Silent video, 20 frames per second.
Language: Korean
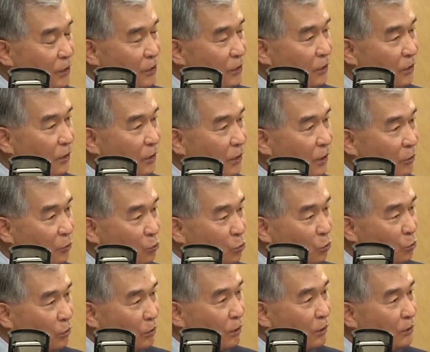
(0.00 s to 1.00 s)
개정
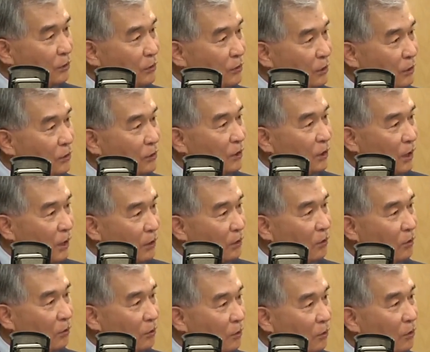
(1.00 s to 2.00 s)
두 건, 제정
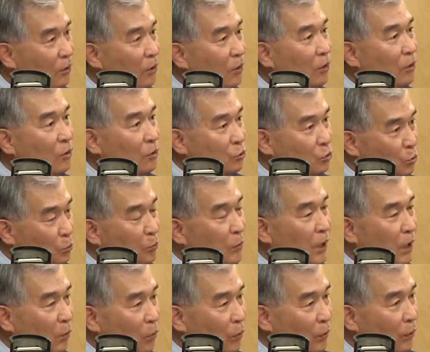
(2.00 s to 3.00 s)
한 건을
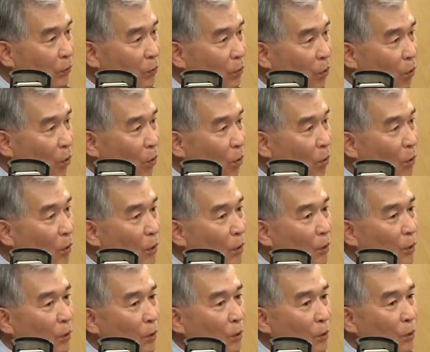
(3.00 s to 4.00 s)
준비하고 있고 예.